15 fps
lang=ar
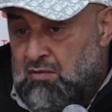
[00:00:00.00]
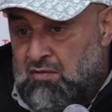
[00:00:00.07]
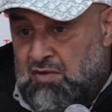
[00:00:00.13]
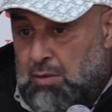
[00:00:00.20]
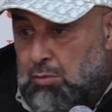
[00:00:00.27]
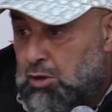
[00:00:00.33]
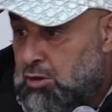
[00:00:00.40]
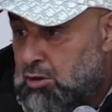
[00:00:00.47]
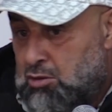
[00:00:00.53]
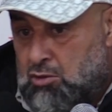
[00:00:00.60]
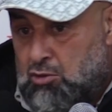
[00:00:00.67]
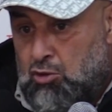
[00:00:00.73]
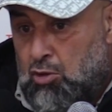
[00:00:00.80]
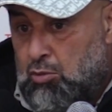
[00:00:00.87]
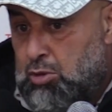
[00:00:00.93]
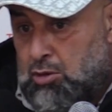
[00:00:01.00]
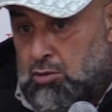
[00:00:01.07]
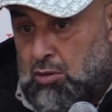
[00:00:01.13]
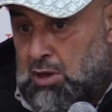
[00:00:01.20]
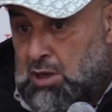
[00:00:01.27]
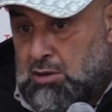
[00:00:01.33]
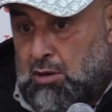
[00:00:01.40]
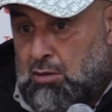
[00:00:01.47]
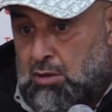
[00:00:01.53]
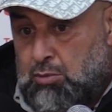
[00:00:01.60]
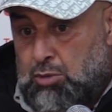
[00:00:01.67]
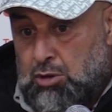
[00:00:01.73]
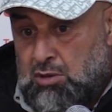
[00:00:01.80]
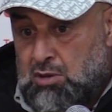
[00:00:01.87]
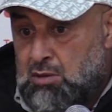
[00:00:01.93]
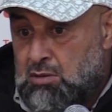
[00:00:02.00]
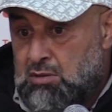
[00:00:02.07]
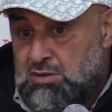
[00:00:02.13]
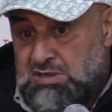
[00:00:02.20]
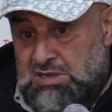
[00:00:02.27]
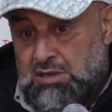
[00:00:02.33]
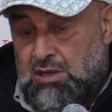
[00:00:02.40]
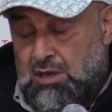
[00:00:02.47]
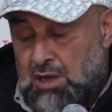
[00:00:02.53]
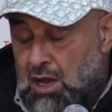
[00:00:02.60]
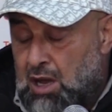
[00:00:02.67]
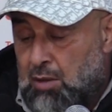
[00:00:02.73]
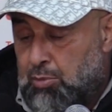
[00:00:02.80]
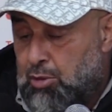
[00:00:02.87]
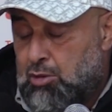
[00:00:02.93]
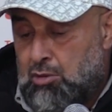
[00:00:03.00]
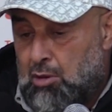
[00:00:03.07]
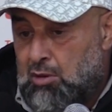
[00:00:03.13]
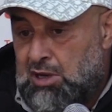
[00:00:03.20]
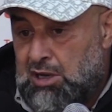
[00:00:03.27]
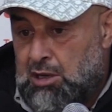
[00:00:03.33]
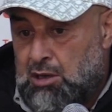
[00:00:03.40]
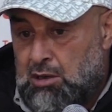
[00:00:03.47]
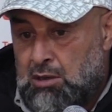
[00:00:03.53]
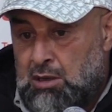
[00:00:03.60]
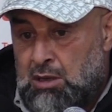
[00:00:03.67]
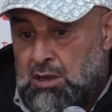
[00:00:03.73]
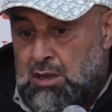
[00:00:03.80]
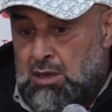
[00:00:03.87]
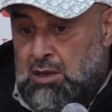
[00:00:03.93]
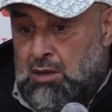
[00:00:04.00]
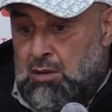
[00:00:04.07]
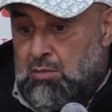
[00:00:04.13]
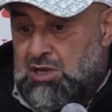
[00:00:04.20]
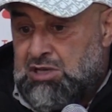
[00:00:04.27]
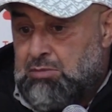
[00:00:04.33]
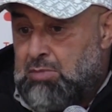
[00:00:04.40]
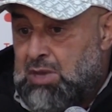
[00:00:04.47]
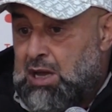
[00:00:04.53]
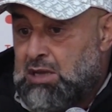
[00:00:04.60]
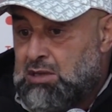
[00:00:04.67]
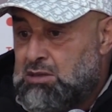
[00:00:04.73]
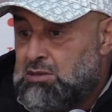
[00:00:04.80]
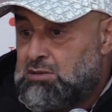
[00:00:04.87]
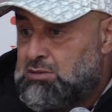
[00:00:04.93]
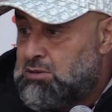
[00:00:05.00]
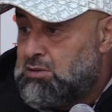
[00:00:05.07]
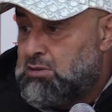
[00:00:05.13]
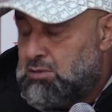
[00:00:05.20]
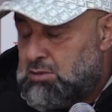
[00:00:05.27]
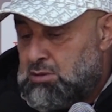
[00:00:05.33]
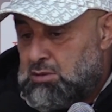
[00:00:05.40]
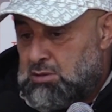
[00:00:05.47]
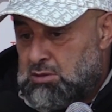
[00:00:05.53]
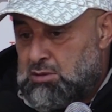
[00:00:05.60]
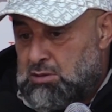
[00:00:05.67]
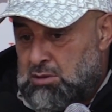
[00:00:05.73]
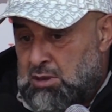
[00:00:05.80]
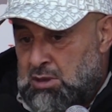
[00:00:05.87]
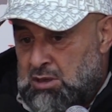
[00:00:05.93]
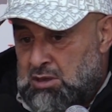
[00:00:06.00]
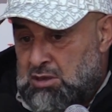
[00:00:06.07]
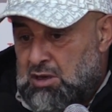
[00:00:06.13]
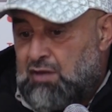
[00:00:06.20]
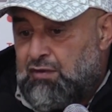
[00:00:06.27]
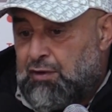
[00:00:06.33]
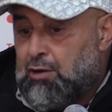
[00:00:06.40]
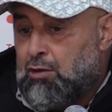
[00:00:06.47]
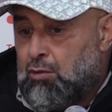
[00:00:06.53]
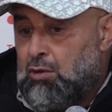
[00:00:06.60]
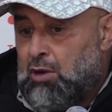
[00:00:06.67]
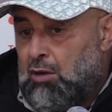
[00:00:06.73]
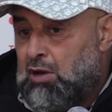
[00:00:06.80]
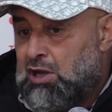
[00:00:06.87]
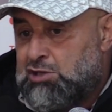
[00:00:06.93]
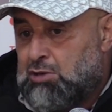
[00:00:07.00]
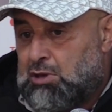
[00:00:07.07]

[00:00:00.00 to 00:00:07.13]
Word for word: 20 مينوت دو بيت ولا 3 بيت سيتي امبورطون لينا باش من بعد نتفرغوا لحوايج